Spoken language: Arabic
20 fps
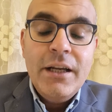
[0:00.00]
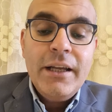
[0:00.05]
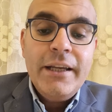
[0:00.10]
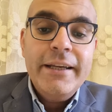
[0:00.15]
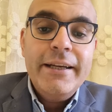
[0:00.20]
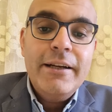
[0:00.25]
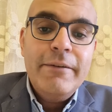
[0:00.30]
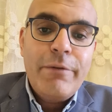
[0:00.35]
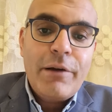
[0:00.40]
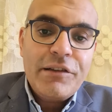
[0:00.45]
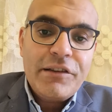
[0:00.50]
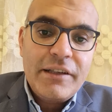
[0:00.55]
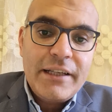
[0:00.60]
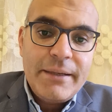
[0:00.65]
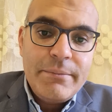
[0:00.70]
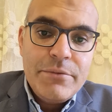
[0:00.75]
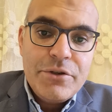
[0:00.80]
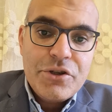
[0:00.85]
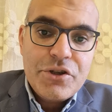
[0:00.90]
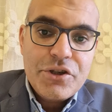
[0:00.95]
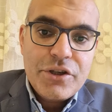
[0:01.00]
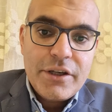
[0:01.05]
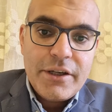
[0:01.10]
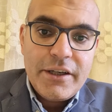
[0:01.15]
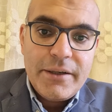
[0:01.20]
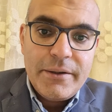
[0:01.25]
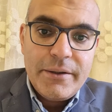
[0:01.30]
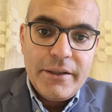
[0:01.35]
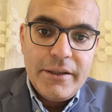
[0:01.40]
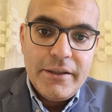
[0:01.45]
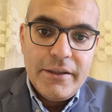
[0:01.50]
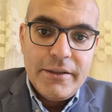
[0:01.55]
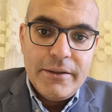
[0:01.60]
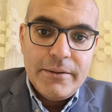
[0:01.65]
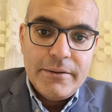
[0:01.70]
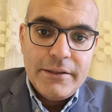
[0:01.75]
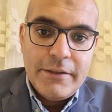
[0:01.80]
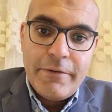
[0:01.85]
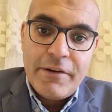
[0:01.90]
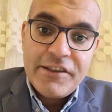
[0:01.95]
الحقيقه الفحص ده مش ده
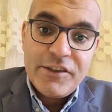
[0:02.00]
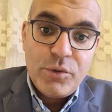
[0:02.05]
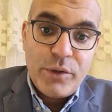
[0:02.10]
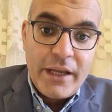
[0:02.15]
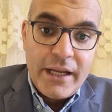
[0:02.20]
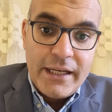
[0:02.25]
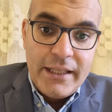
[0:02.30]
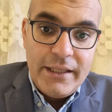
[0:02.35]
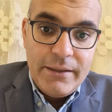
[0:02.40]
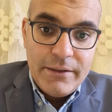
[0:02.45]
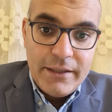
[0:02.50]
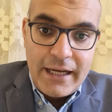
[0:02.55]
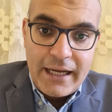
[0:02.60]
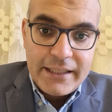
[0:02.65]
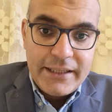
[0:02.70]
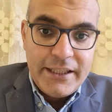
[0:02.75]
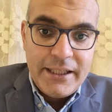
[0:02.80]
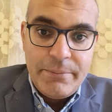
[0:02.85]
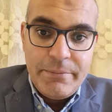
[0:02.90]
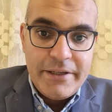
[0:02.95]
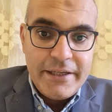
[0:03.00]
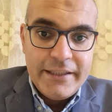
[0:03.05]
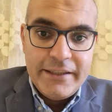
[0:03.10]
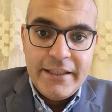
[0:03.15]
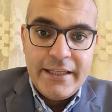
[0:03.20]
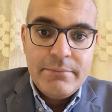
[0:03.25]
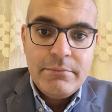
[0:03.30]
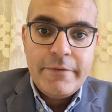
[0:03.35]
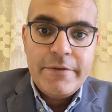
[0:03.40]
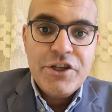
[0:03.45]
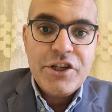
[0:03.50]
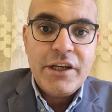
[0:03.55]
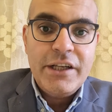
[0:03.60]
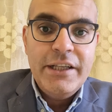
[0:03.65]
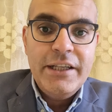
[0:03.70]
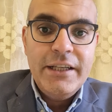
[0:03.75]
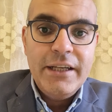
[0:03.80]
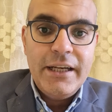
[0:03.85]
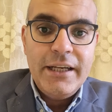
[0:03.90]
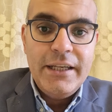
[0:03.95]
آه، آه، فحص تجاري لحد كبير جدا مفيش
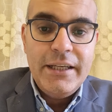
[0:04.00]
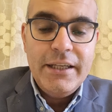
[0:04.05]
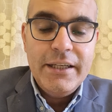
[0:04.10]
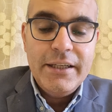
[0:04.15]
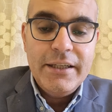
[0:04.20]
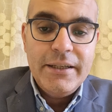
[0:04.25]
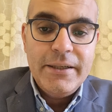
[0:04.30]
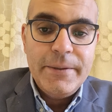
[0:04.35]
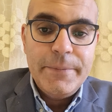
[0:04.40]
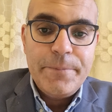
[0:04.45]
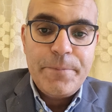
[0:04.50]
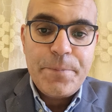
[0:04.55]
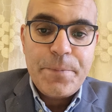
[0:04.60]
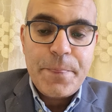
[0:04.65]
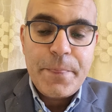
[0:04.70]
عليه اي